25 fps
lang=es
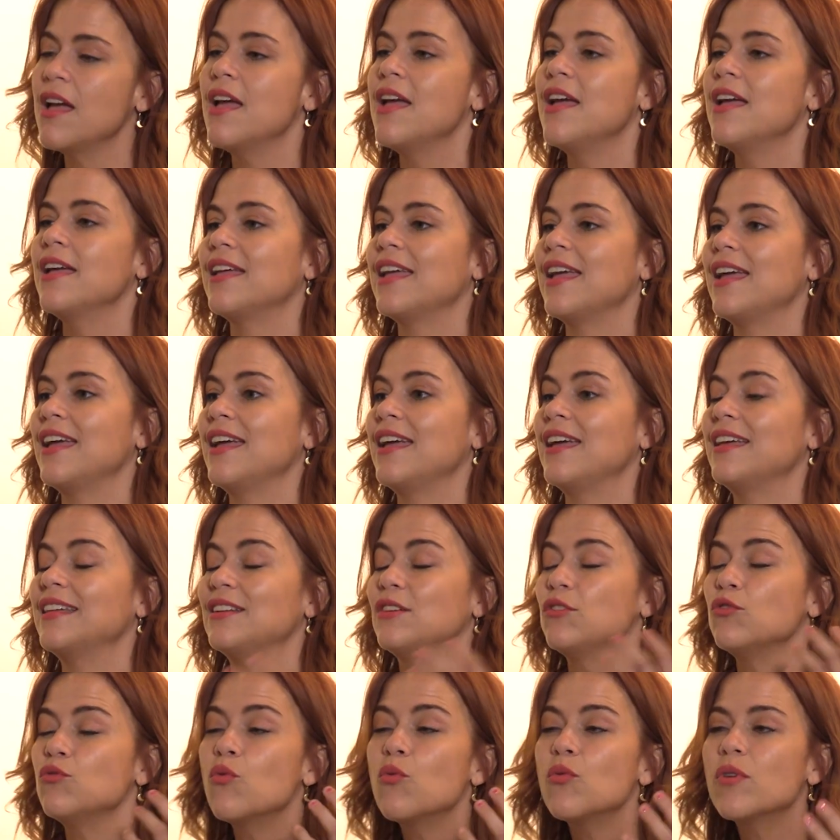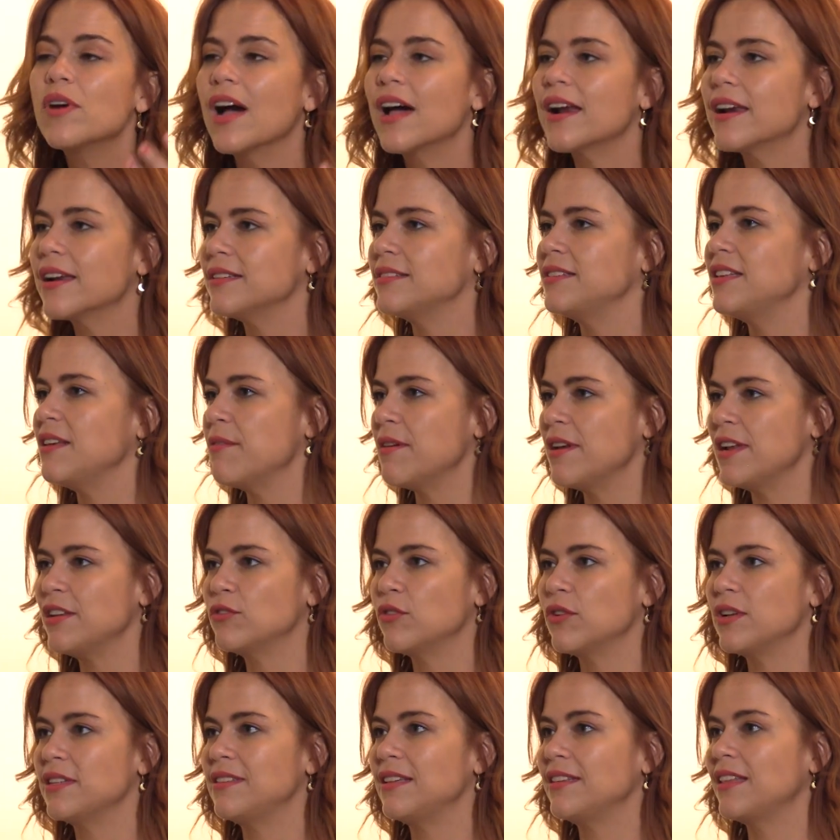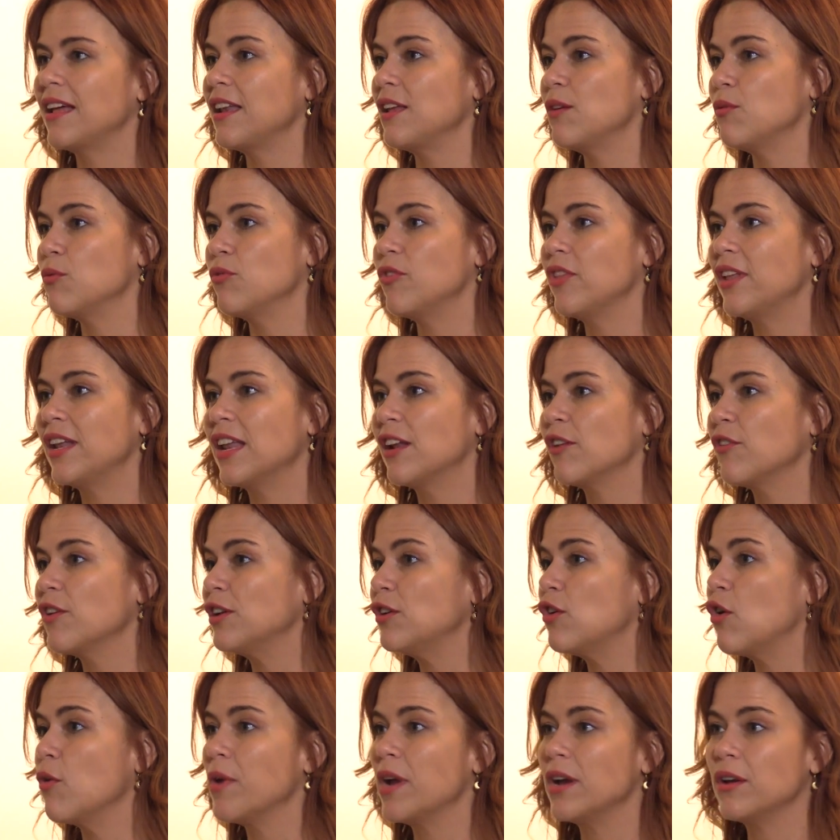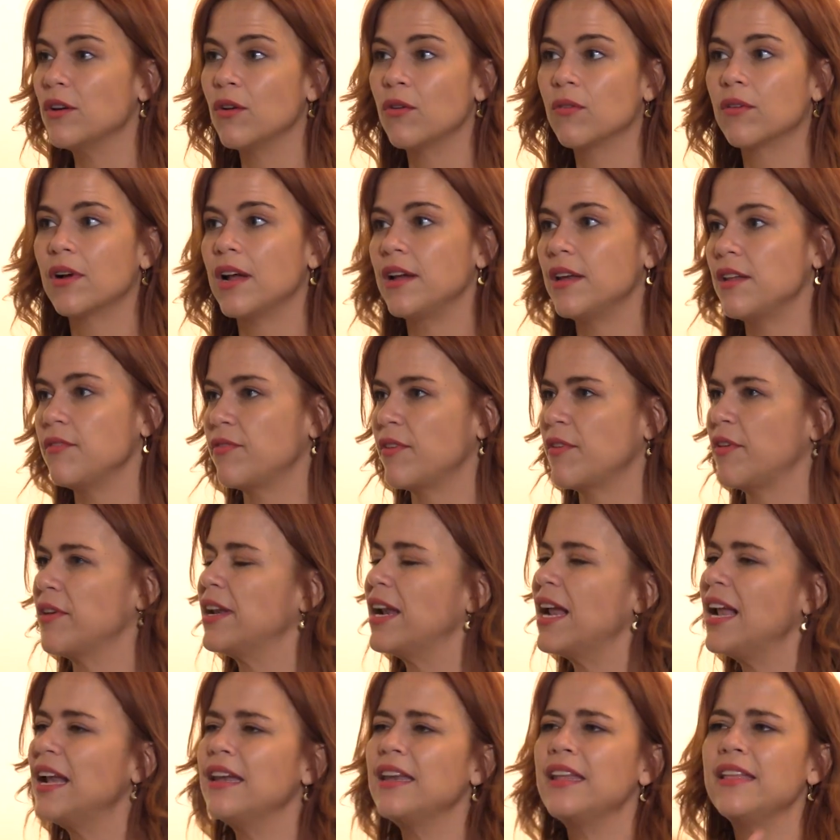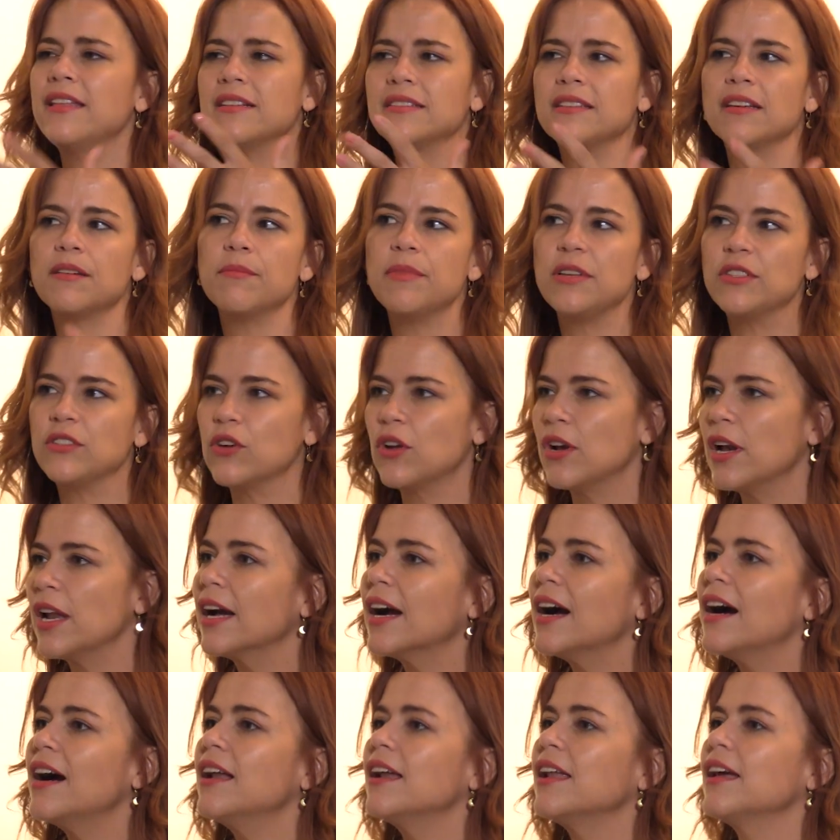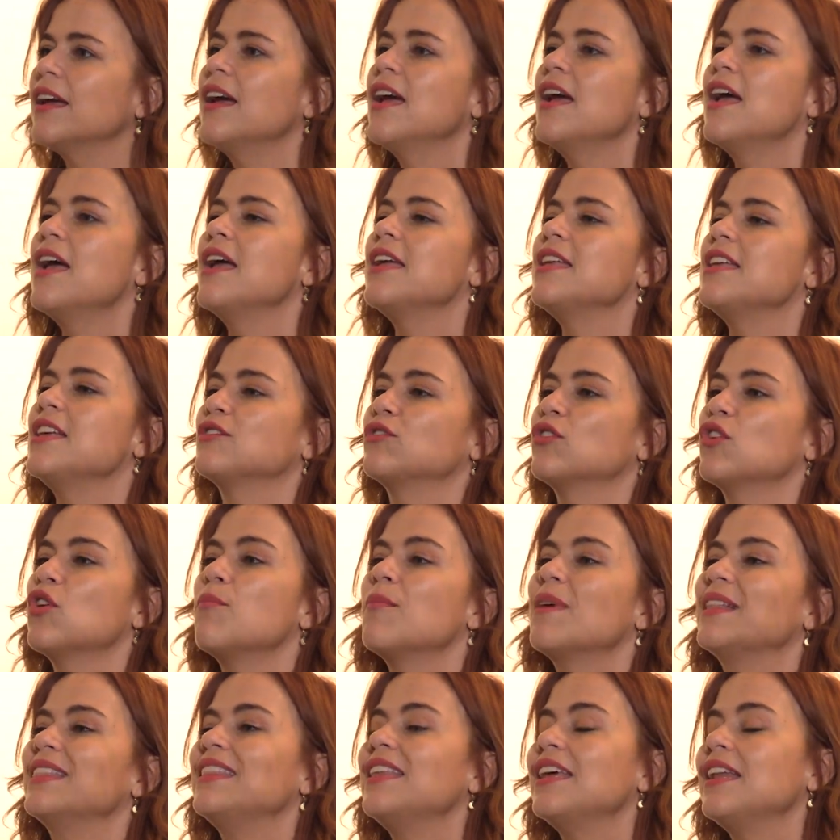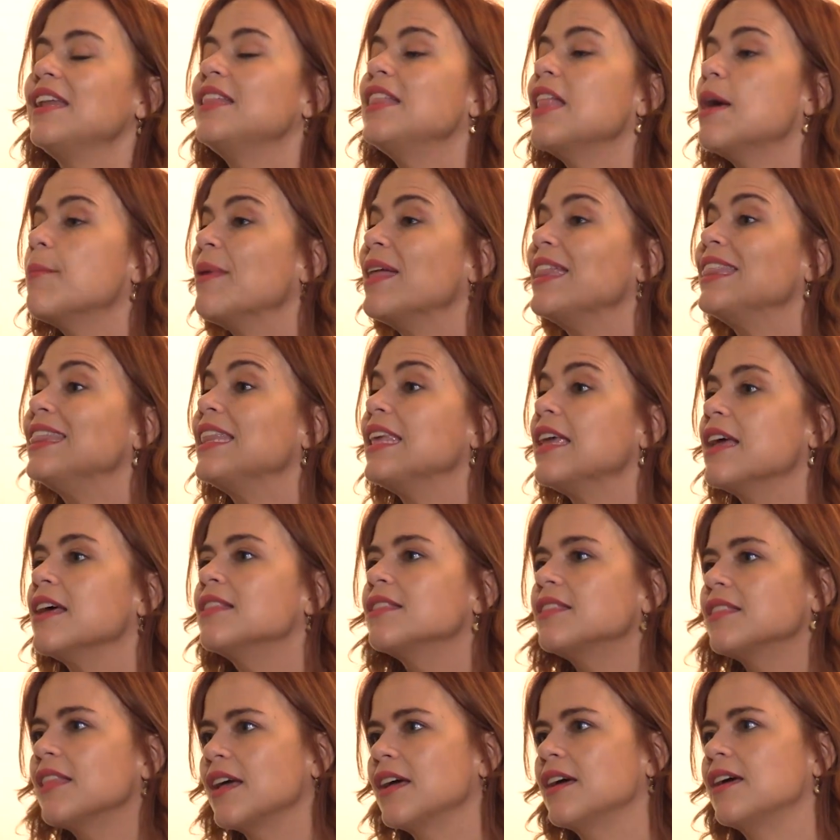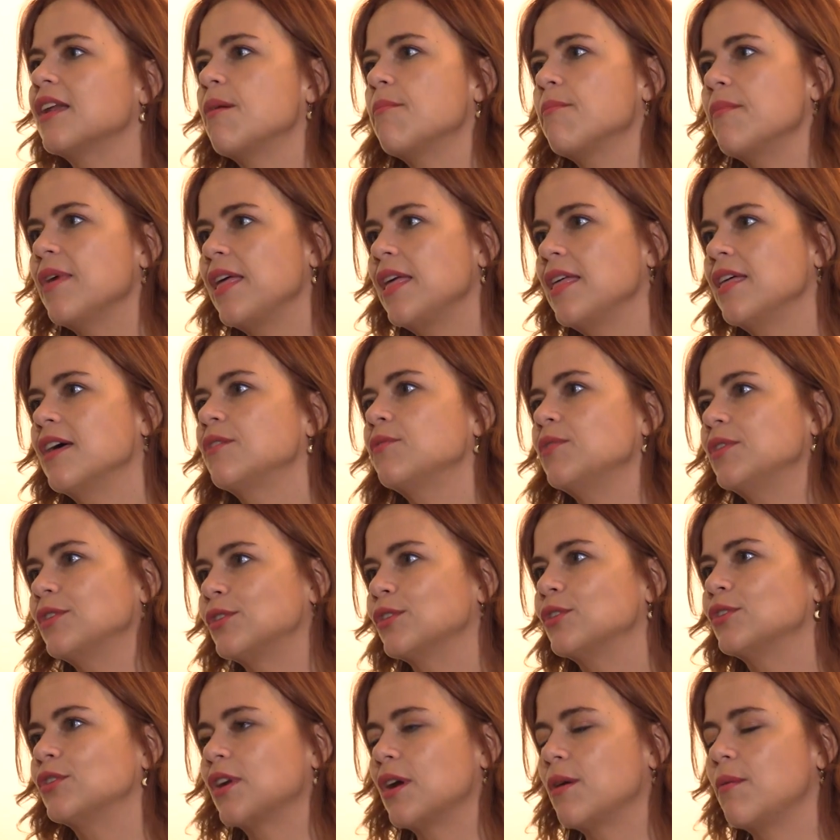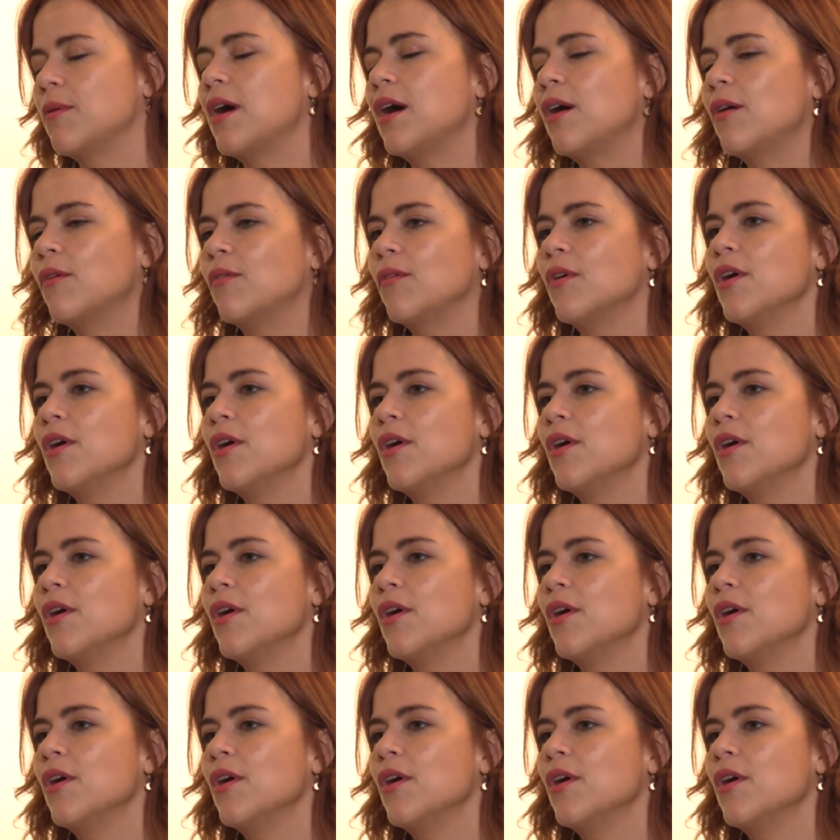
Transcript: que nunca recibe ni solicita ningún dinero del gobierno local ni federal, ni de servicios legales, y eso nos mantiene independiente en gran medida en nuestro trabajo.